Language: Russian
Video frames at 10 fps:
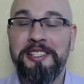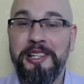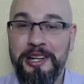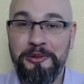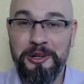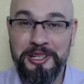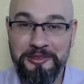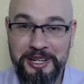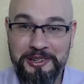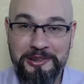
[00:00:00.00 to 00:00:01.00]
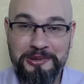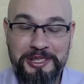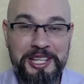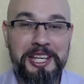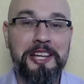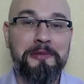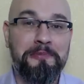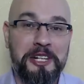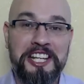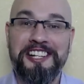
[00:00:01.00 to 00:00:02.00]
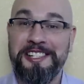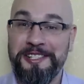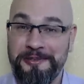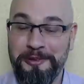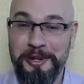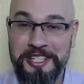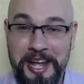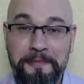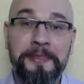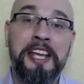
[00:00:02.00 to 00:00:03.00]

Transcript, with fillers: силиконовой груди при разводе.